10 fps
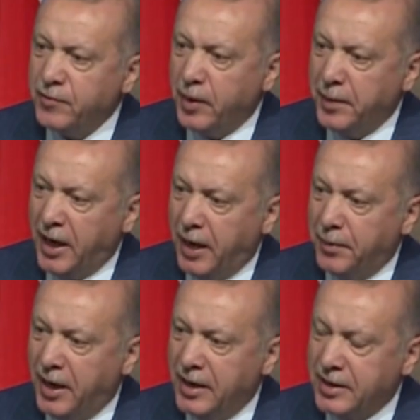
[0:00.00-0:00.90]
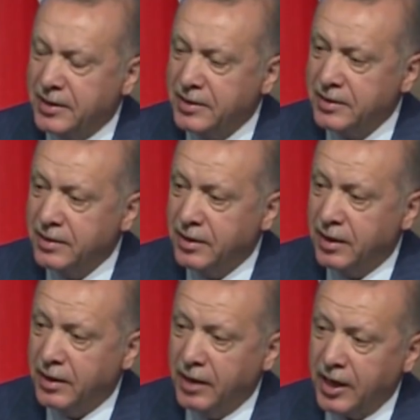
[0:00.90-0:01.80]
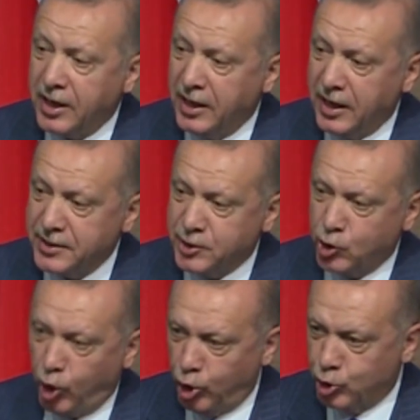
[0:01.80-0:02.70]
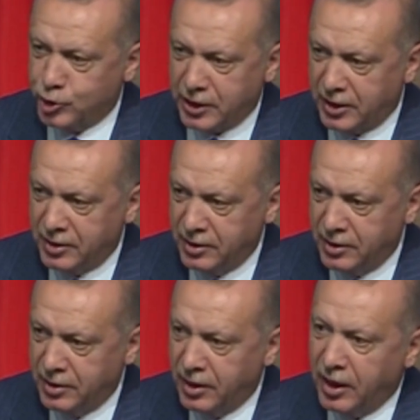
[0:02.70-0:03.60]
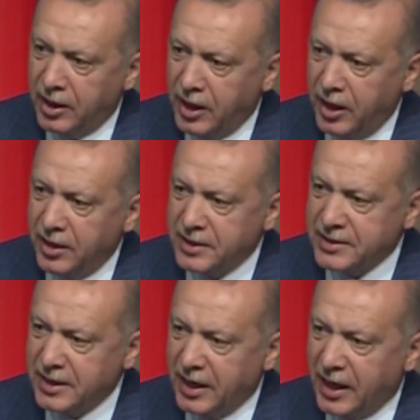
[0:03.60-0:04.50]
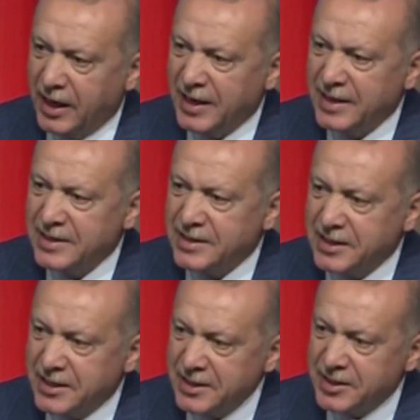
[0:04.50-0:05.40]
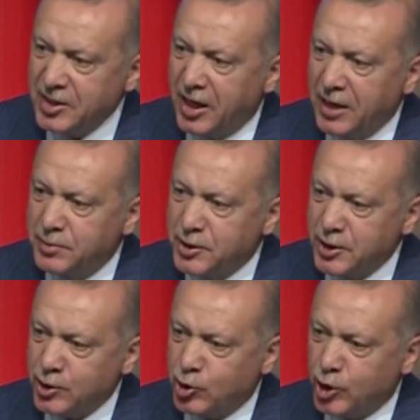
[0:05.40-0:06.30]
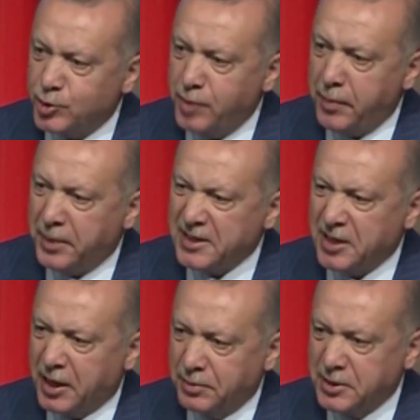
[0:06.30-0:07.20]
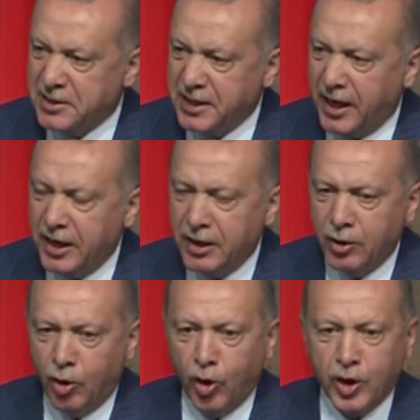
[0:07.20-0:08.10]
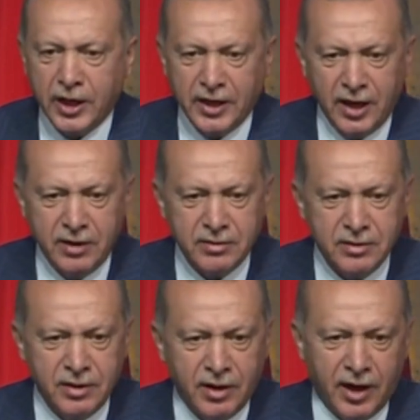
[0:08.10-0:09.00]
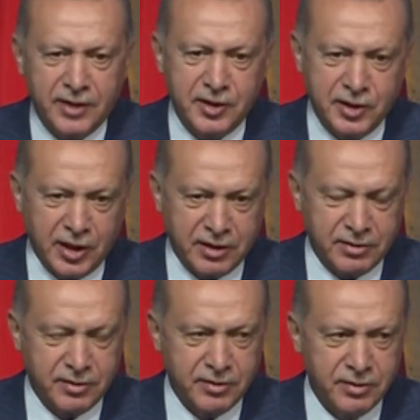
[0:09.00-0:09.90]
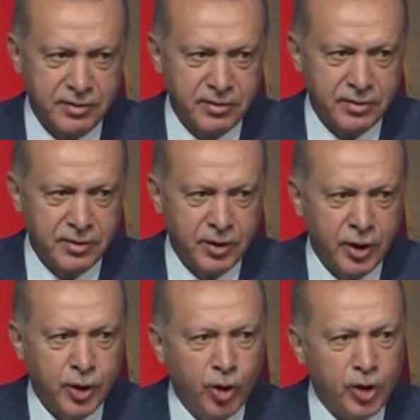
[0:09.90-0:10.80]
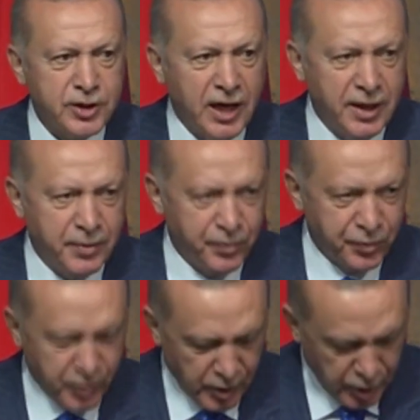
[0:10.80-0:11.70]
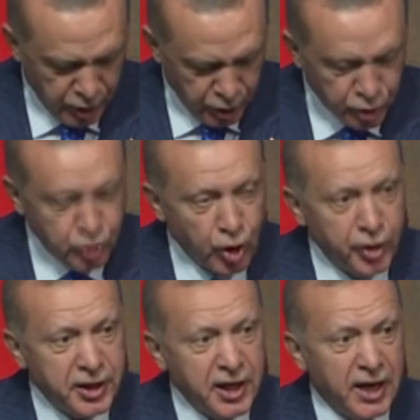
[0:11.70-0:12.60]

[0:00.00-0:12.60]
ve beraberlik ne kadar sıkı olursa Allah'ın izniyle sıkıntılarımızı çözme becerimiz de o kadar artacaktır. Yoksa son iki